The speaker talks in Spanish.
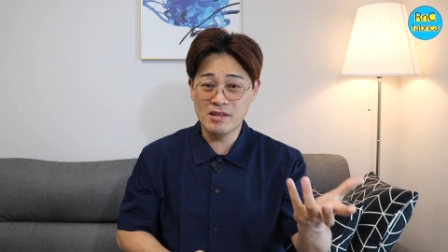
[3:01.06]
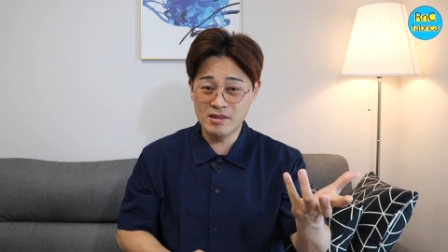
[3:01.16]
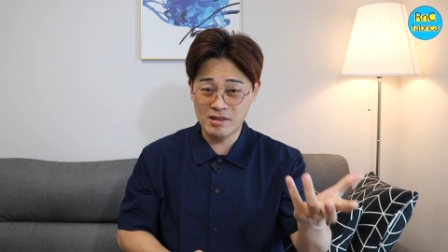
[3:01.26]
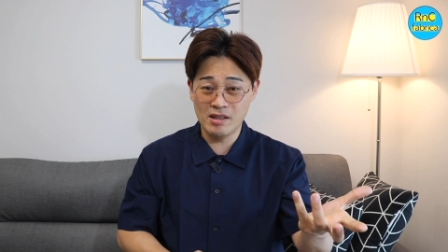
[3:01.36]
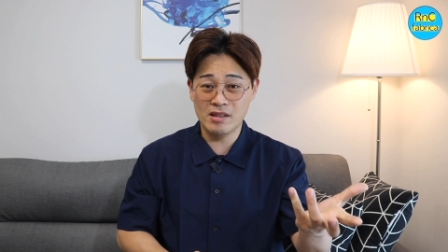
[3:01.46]

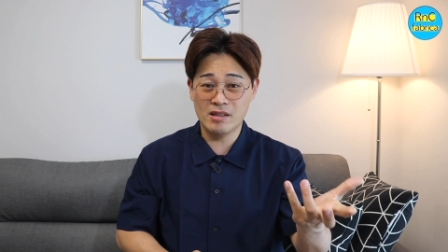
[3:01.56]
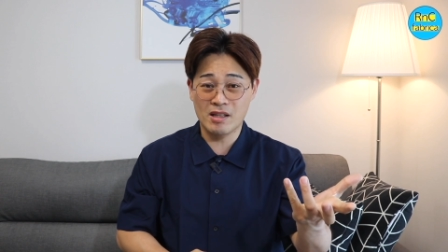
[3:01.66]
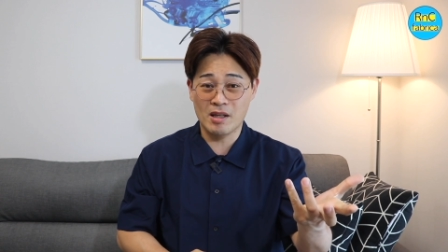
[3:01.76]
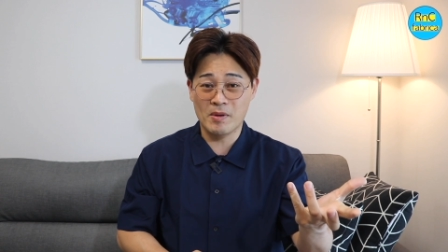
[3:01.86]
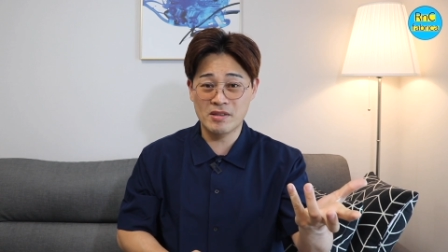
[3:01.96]
si
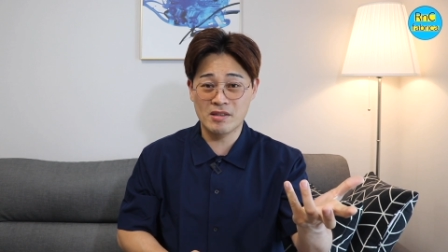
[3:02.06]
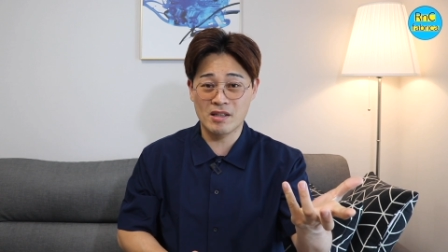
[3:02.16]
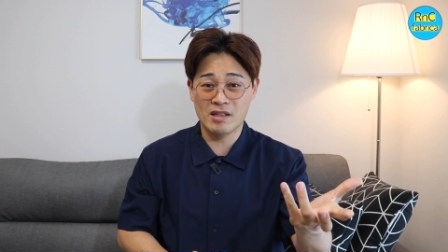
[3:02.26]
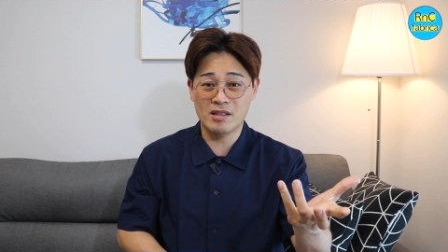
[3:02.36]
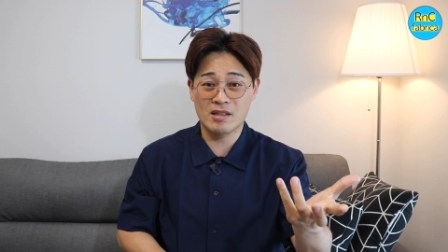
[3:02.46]
debes
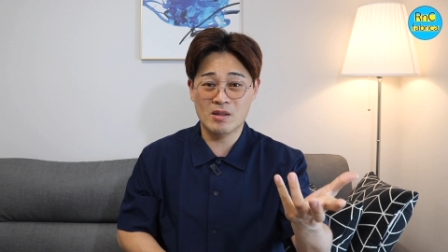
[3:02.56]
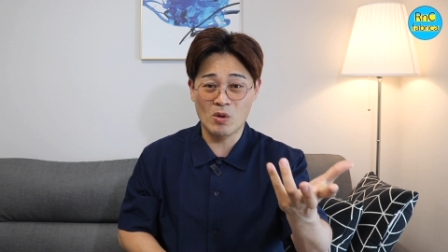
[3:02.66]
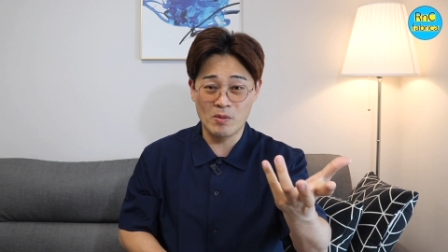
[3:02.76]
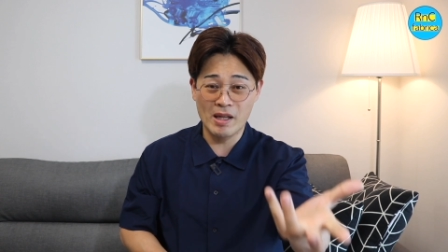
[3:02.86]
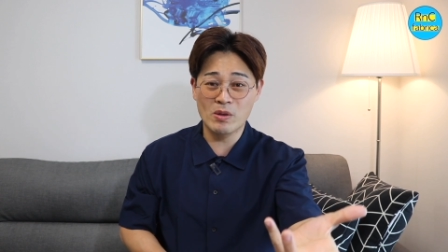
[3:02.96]
seguir
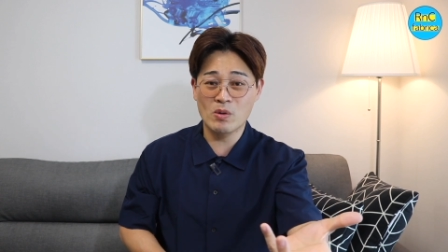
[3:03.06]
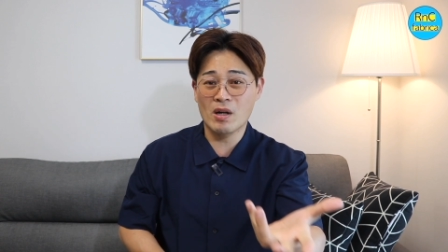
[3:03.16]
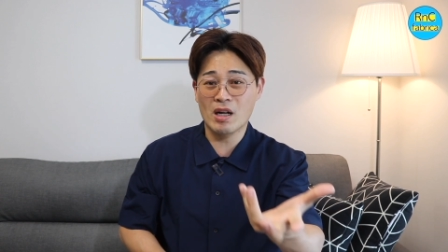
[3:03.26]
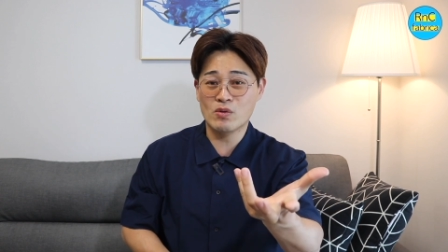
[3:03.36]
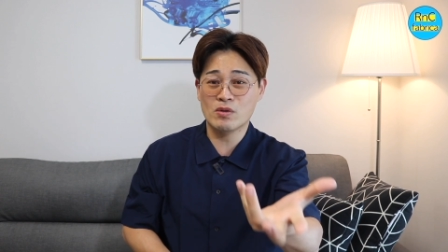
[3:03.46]
tomando
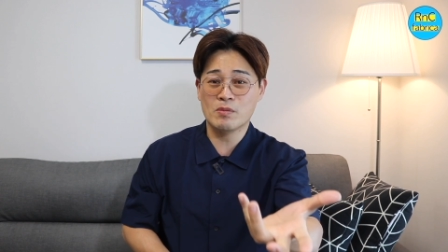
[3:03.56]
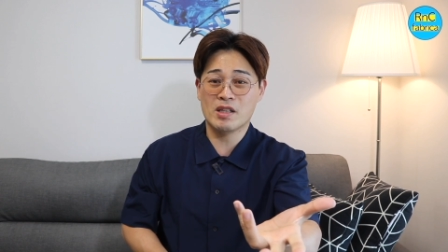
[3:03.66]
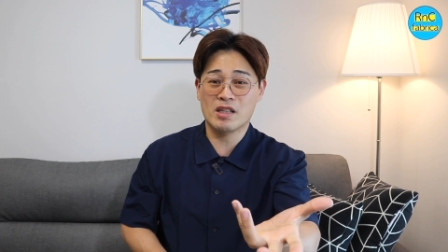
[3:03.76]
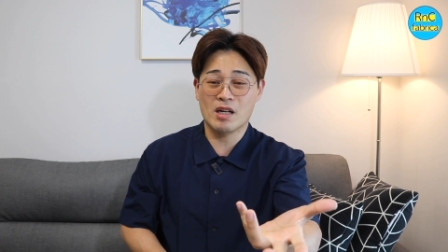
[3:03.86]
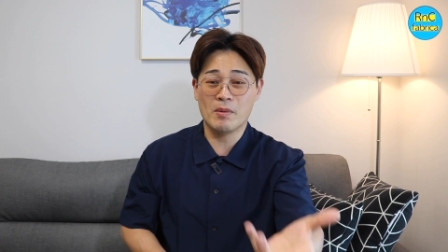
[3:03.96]
algún
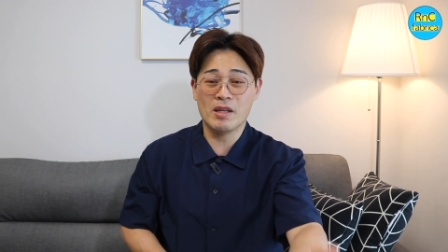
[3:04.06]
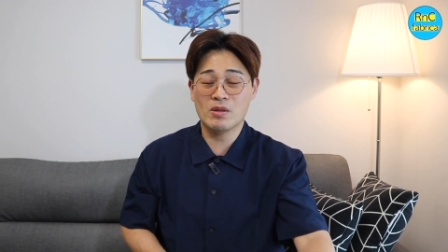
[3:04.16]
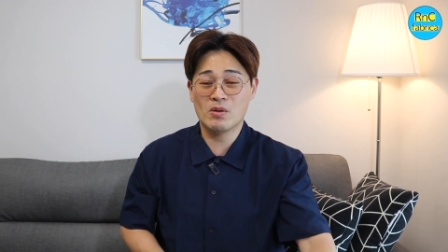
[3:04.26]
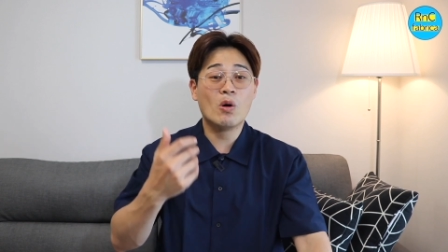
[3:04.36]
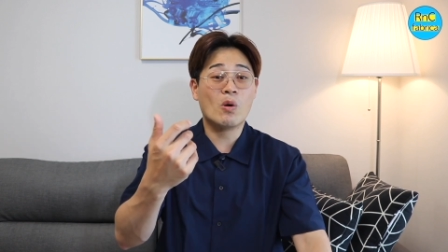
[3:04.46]

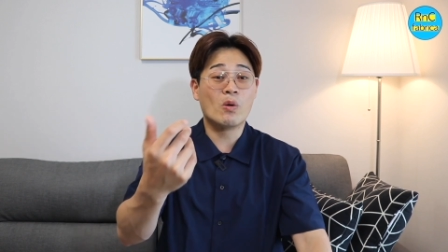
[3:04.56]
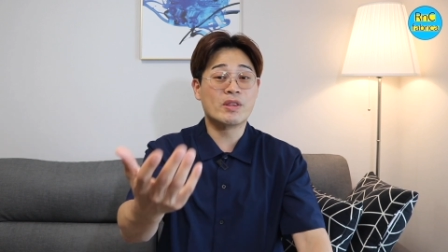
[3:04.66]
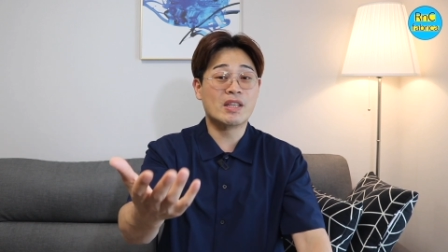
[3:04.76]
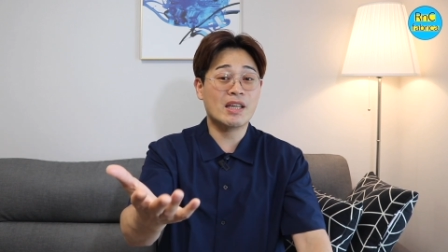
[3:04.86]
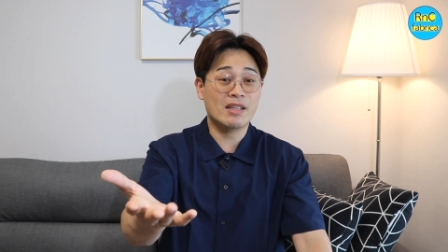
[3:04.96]
medicamento o
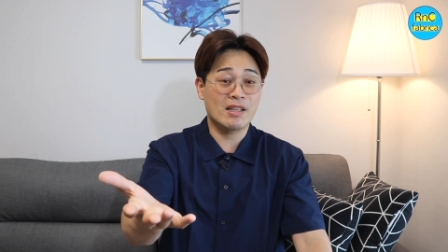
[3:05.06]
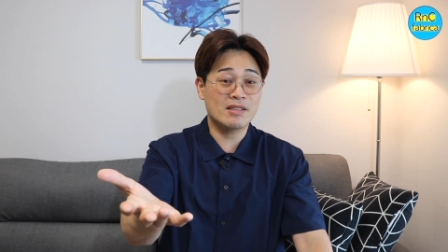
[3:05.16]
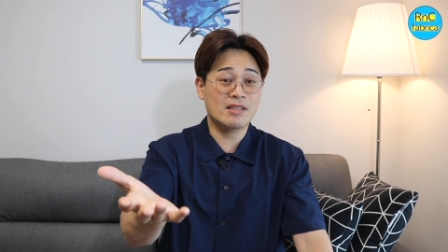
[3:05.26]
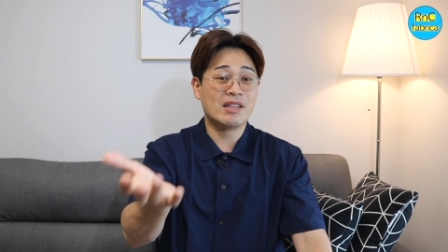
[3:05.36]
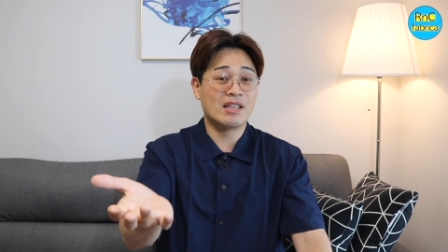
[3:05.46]

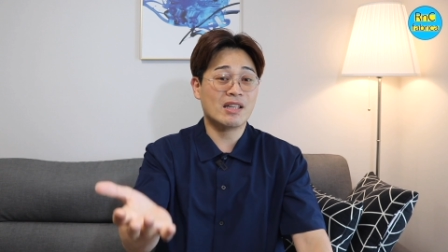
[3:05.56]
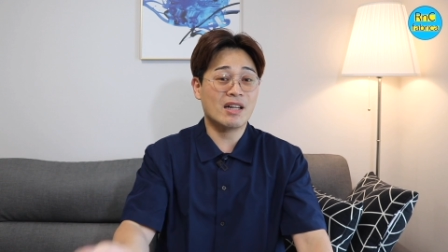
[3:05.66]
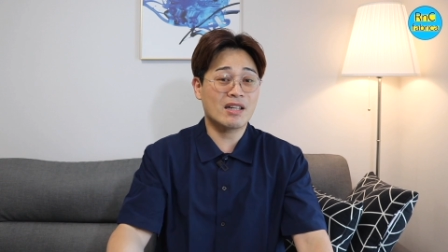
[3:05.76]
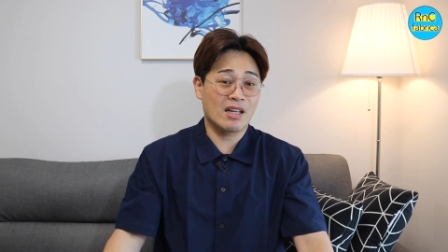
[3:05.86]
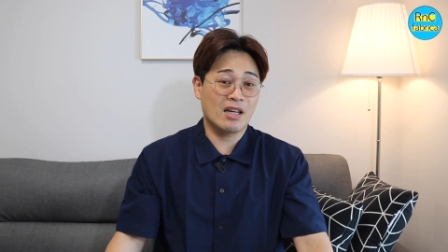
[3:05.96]
tienes
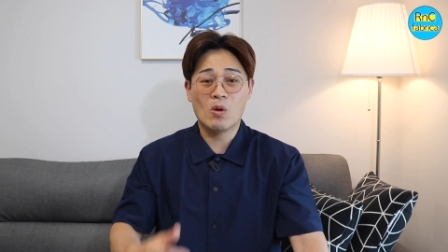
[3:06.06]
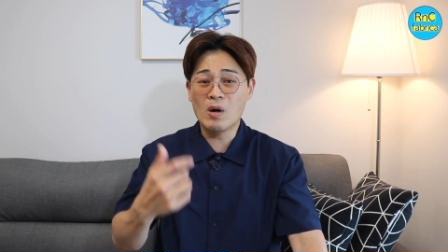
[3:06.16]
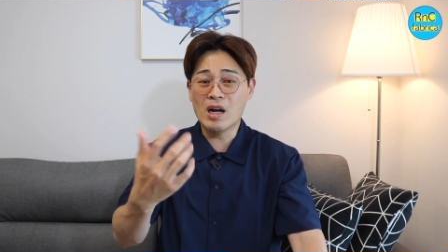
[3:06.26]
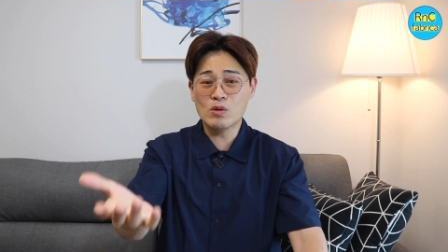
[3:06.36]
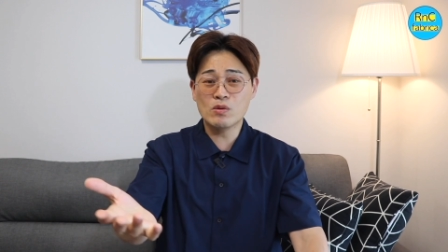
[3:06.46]
diarrea
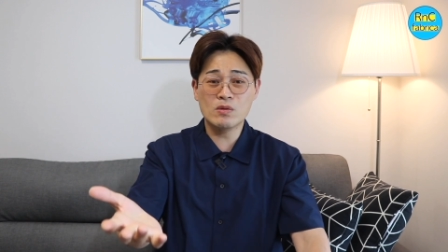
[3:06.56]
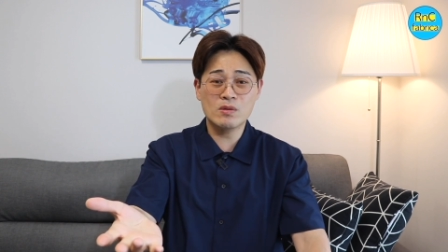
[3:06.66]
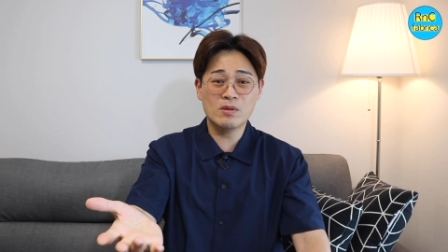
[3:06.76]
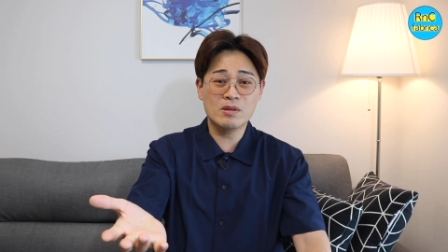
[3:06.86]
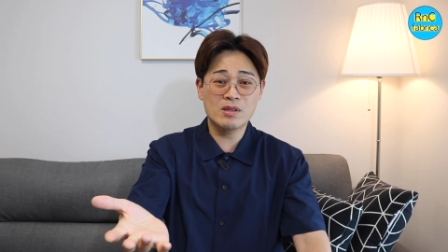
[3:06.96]
o
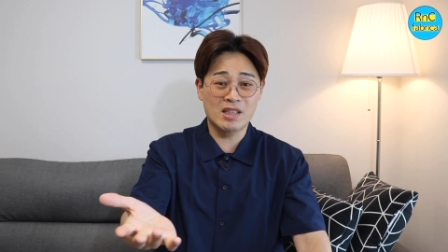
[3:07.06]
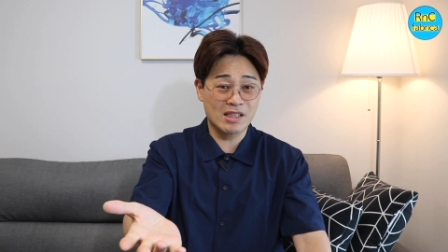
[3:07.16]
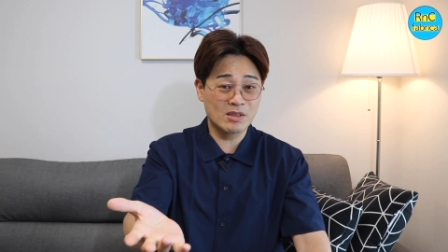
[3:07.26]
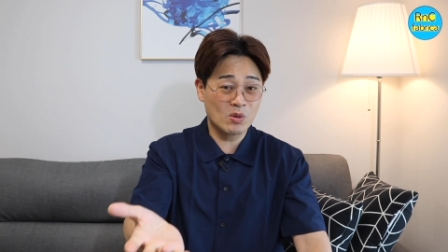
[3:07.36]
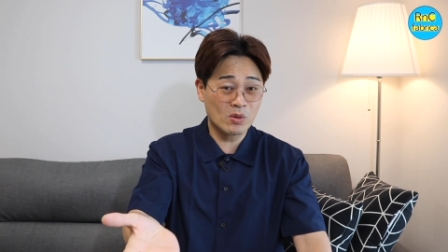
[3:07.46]
algún
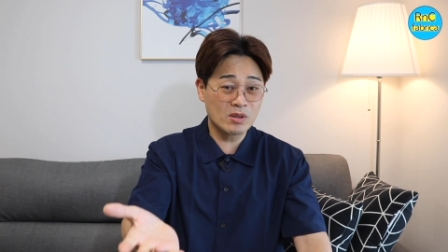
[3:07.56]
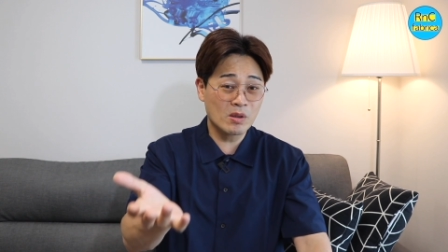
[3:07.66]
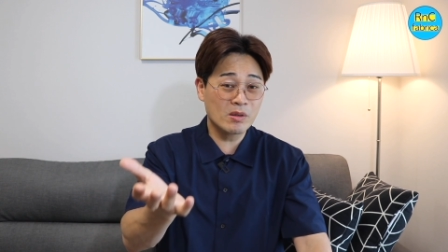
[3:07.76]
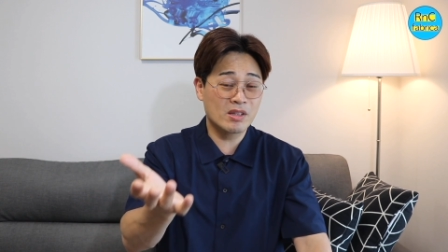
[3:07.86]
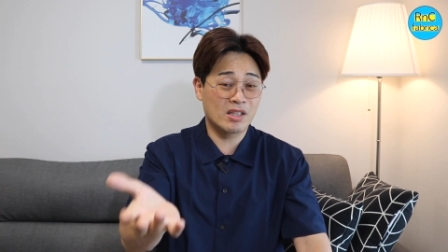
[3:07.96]
trastorno